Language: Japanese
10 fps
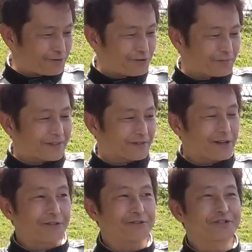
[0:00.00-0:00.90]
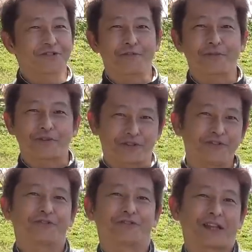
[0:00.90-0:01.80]
冬のベストが44秒
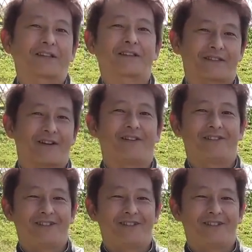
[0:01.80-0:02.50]
9なんですよ